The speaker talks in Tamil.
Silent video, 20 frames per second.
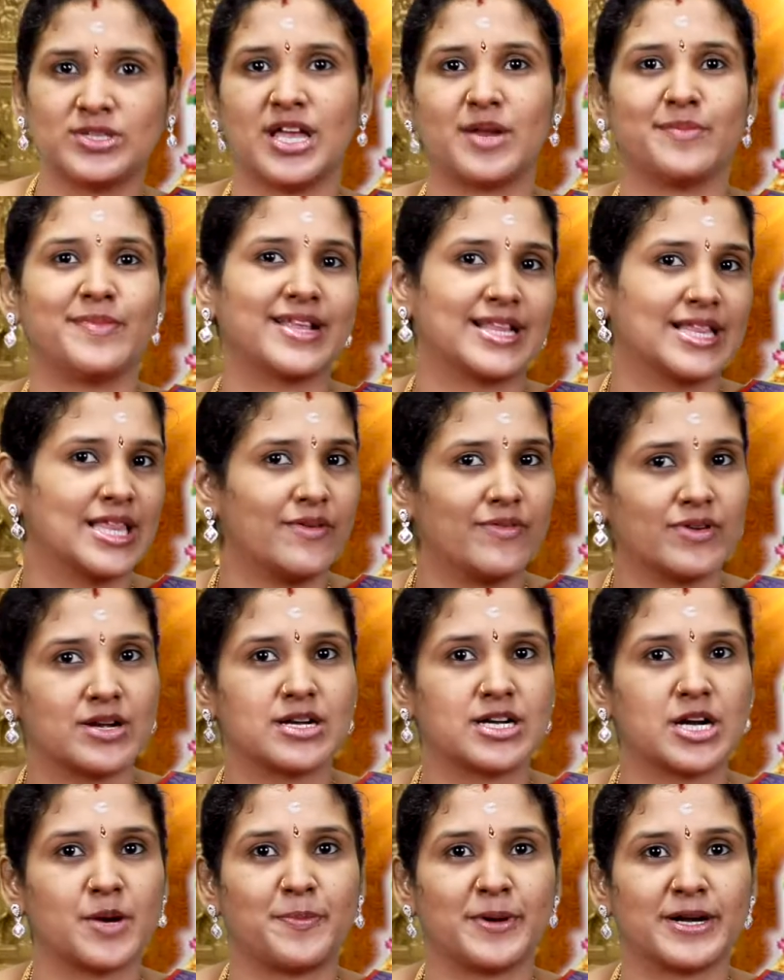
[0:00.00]
தர்மத்தில்
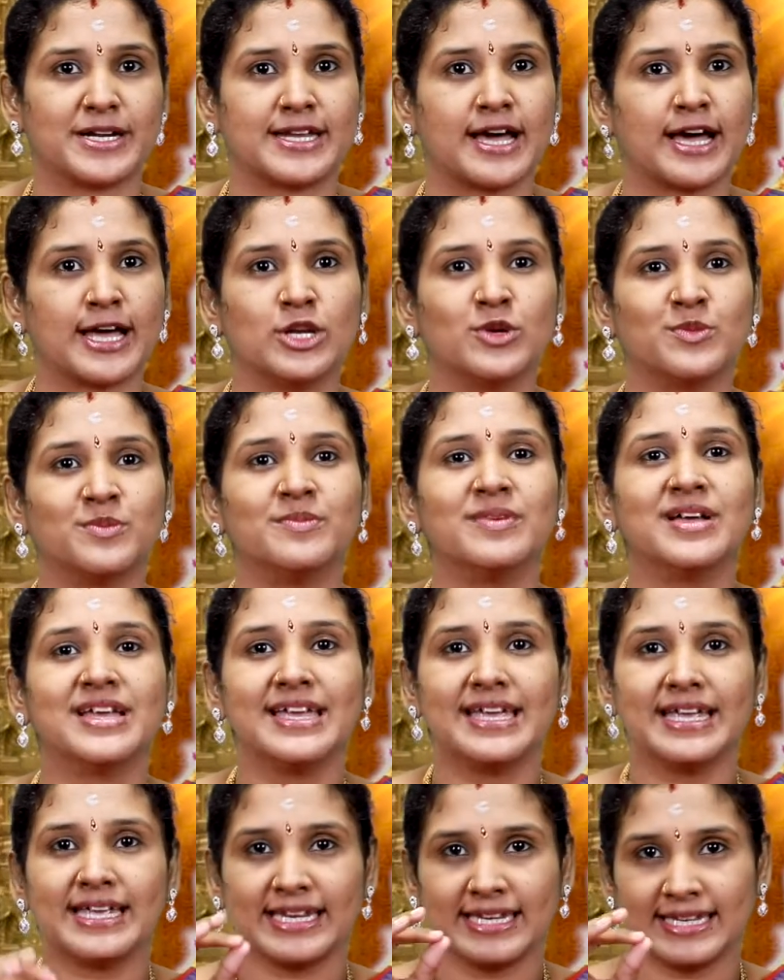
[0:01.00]
வகுக்கப்பட்டாலும்
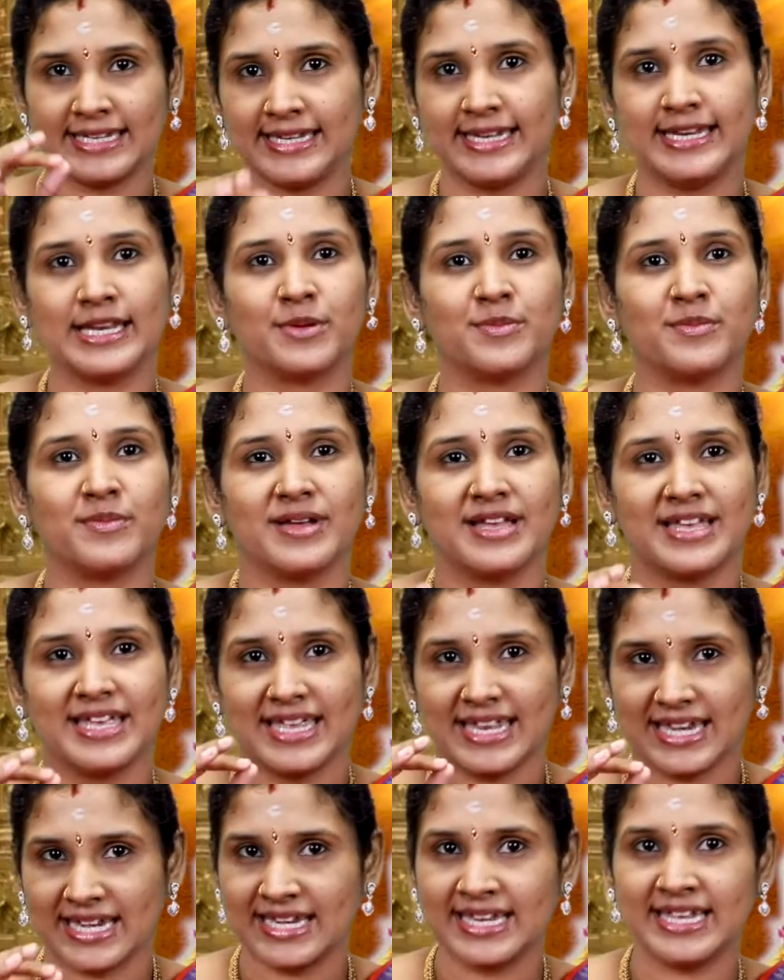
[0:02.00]
நிலம்
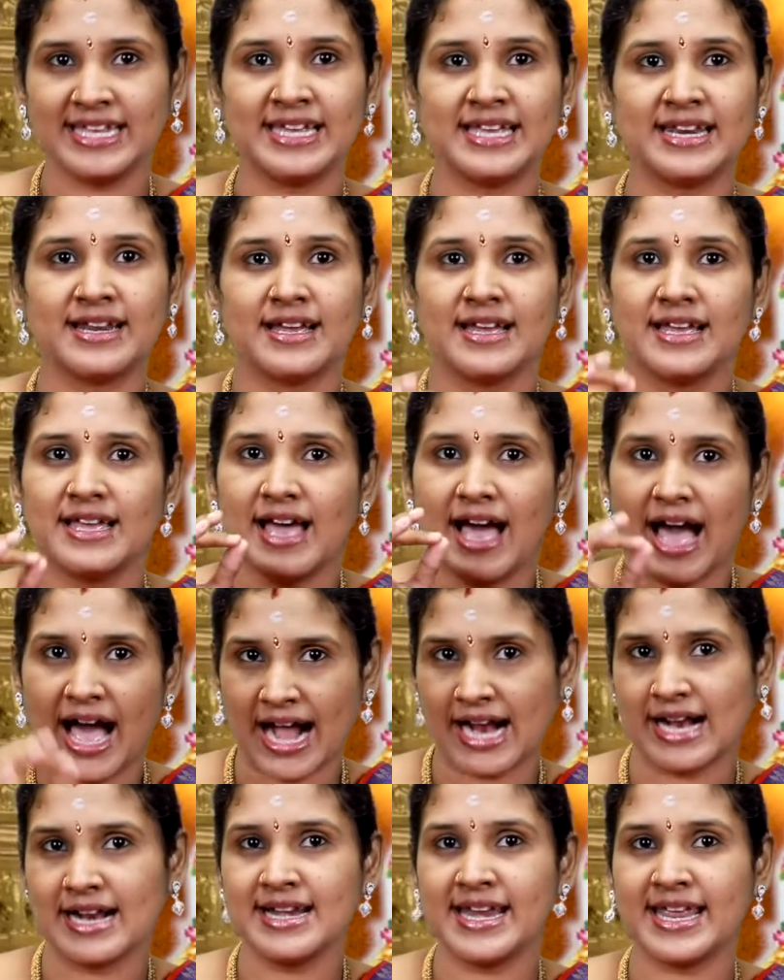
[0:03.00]
நீர்
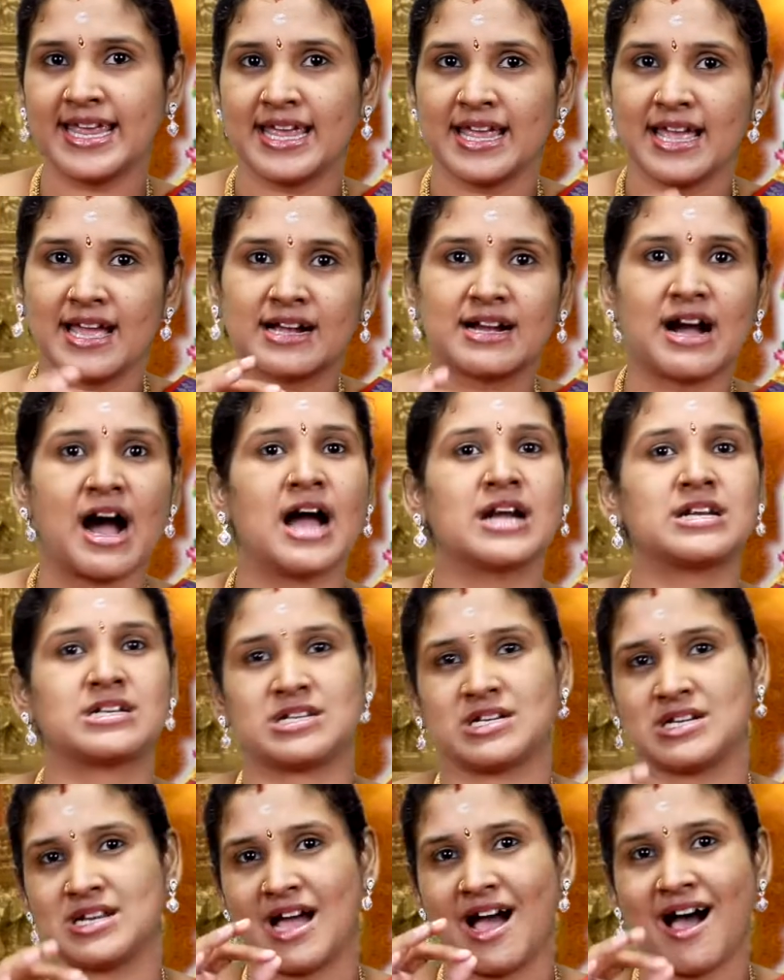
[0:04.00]
அக்னி
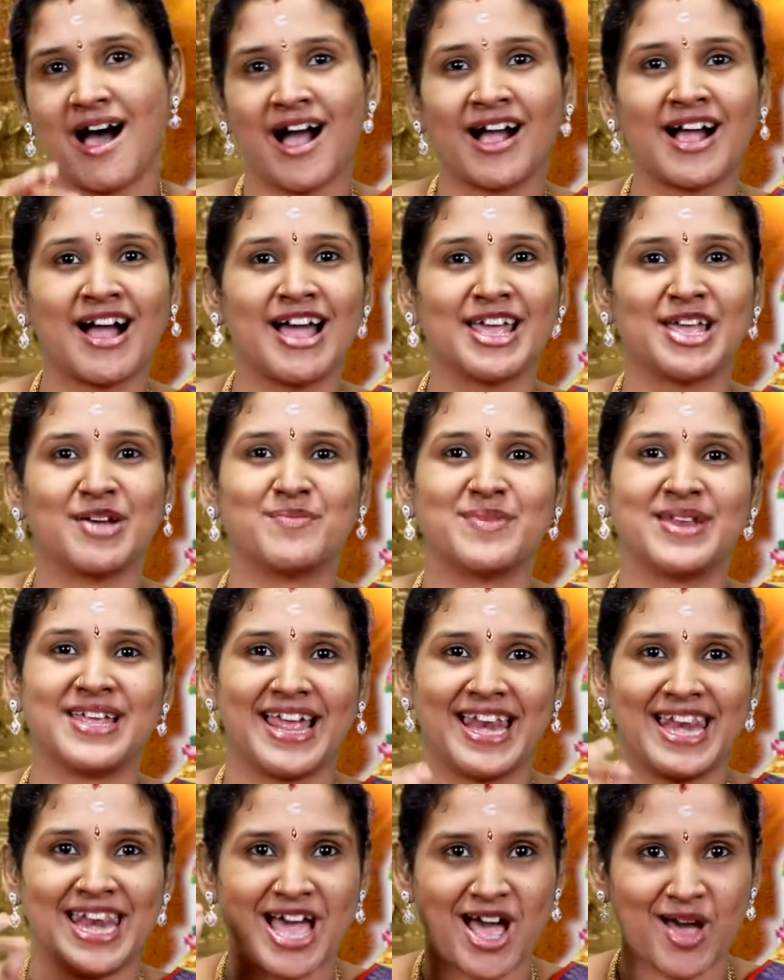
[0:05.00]
காற்று ஆகாயம்னு
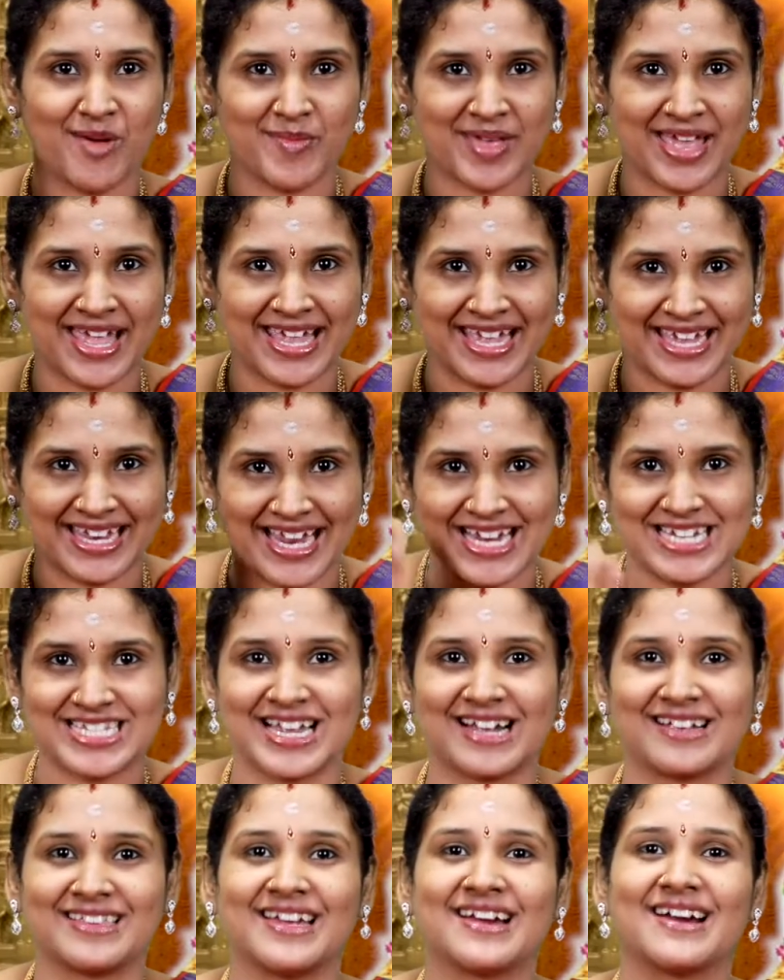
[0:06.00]
எல்லாமே இறை
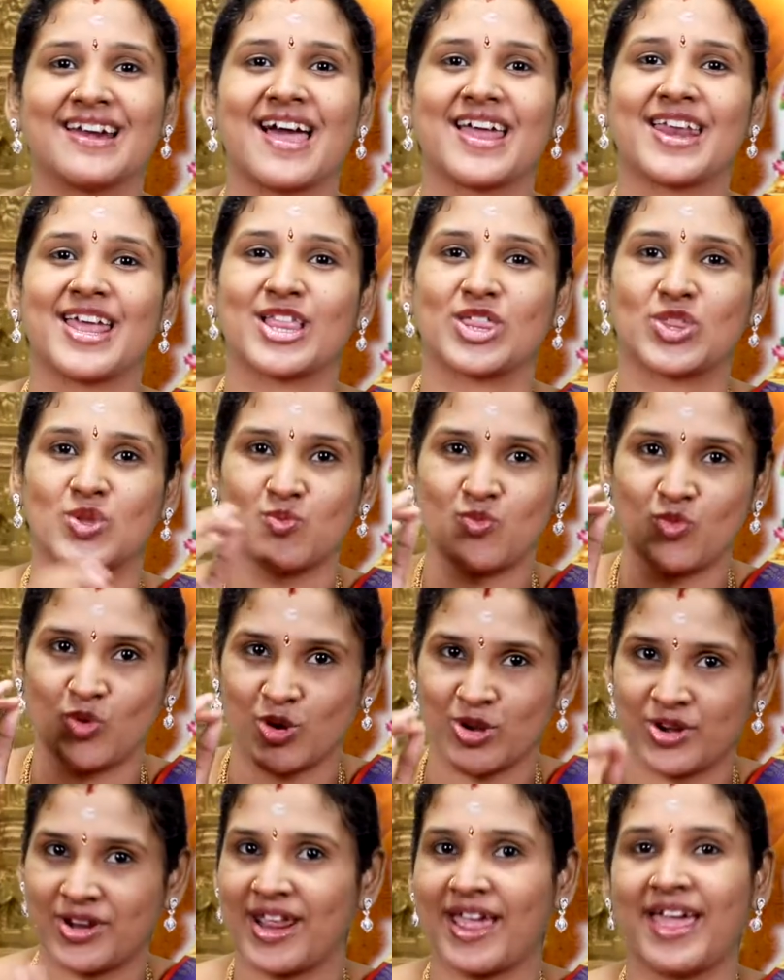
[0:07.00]
சக்திகள் அனைத்தும்
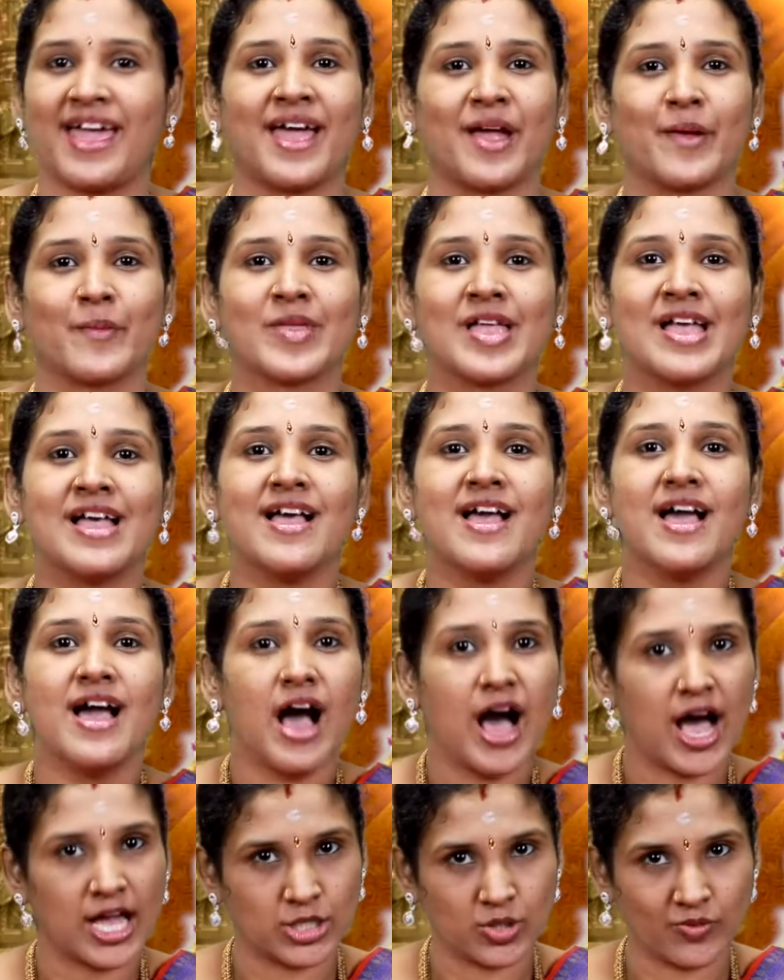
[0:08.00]
ஒன்றே
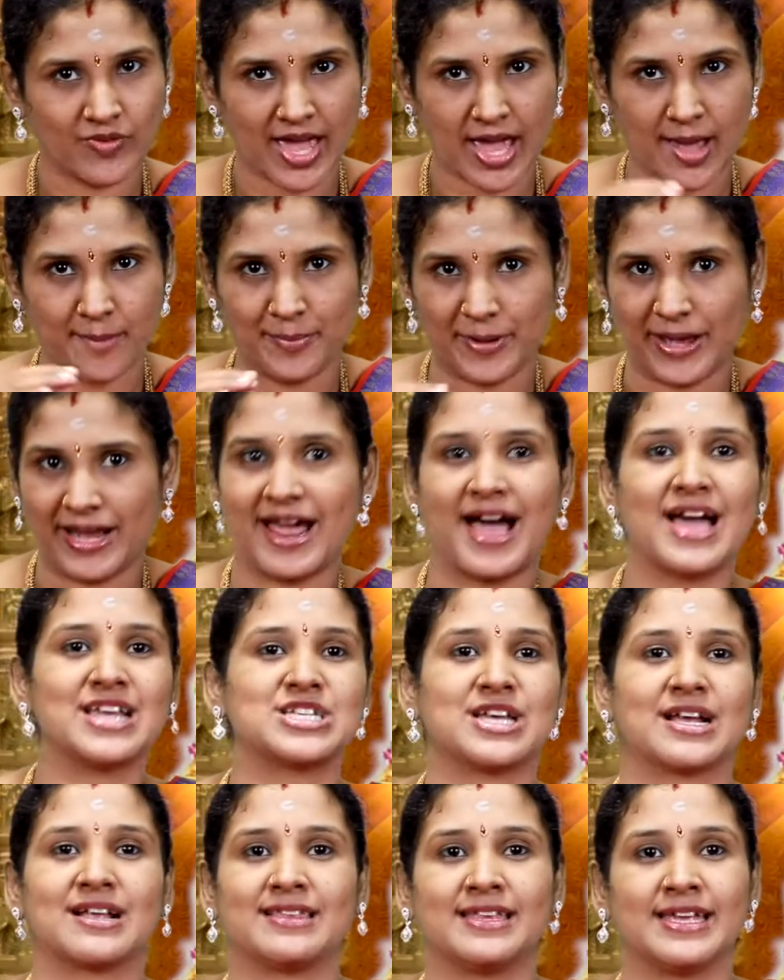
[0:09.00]
அதுவே
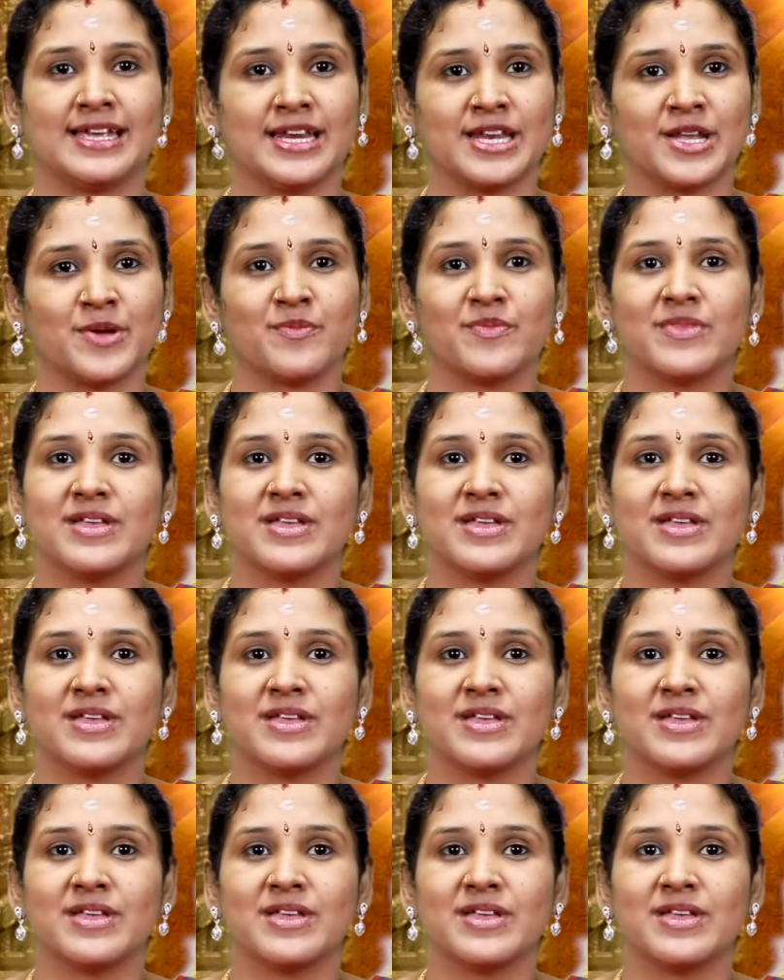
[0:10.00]
பராசக்தின்னு